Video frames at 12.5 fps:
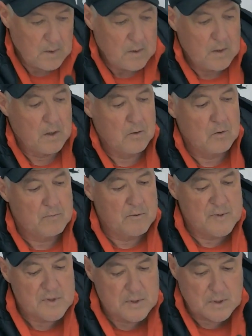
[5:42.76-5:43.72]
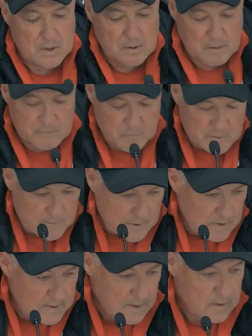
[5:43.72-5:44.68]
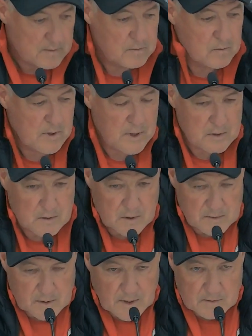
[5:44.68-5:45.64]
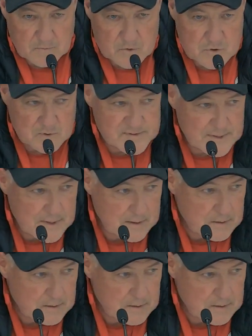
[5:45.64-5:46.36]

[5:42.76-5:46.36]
Ja gut, wir wissen ja, Fußball ist eigentlich so kein, kein Wunschkonzert.